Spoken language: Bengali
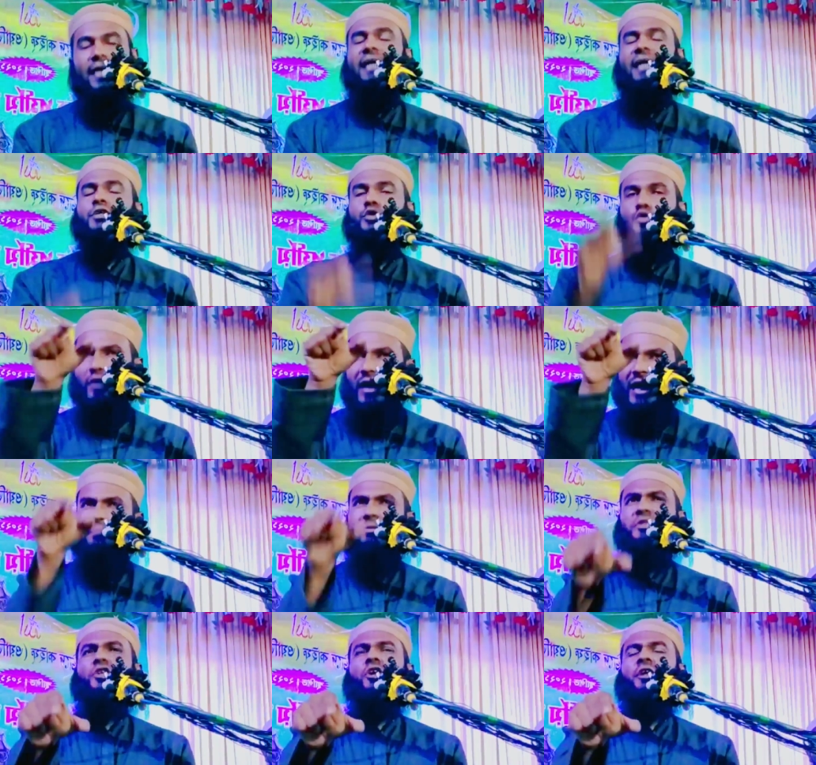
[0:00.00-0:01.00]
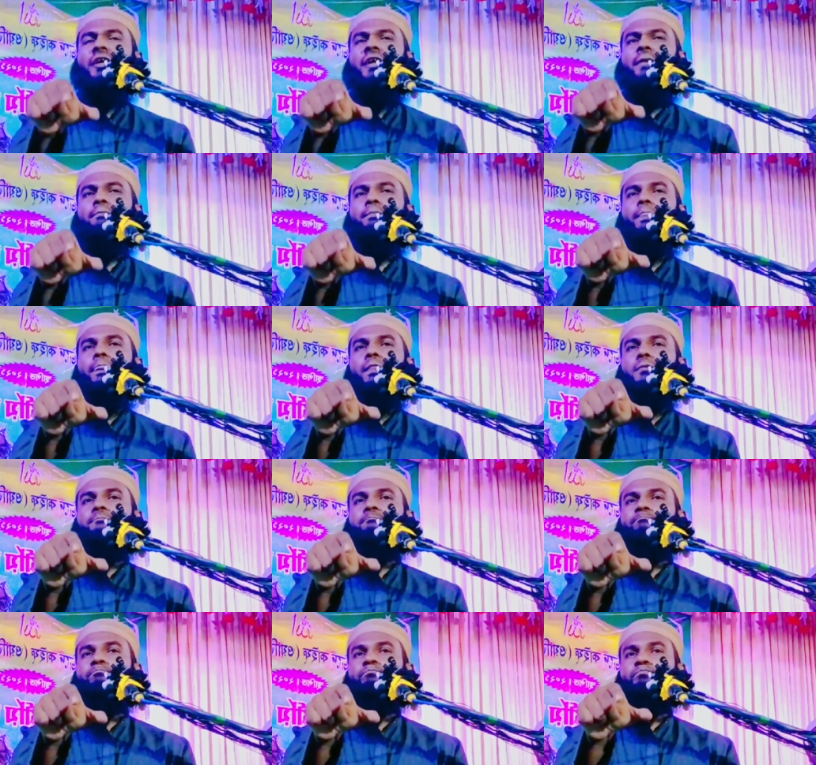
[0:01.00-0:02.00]
এই সুরার ভিতরে
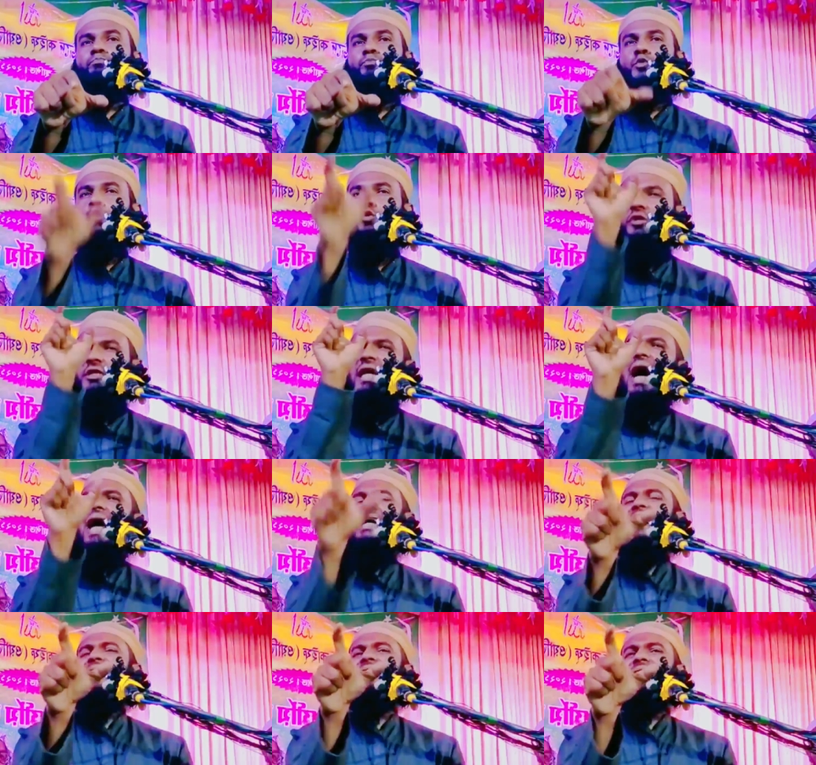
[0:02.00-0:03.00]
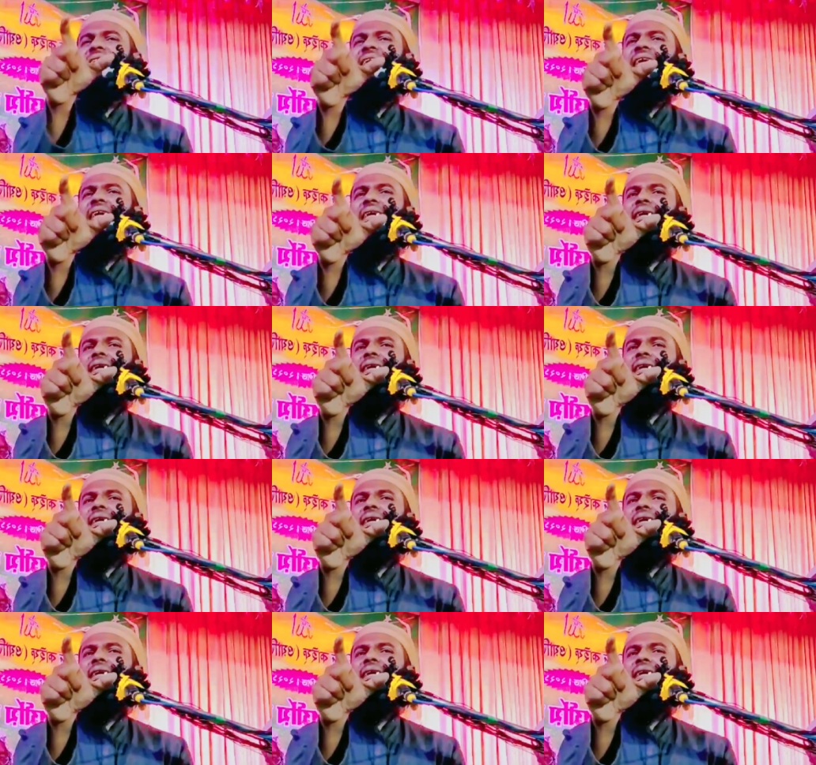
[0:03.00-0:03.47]
দুটি আয়াতকে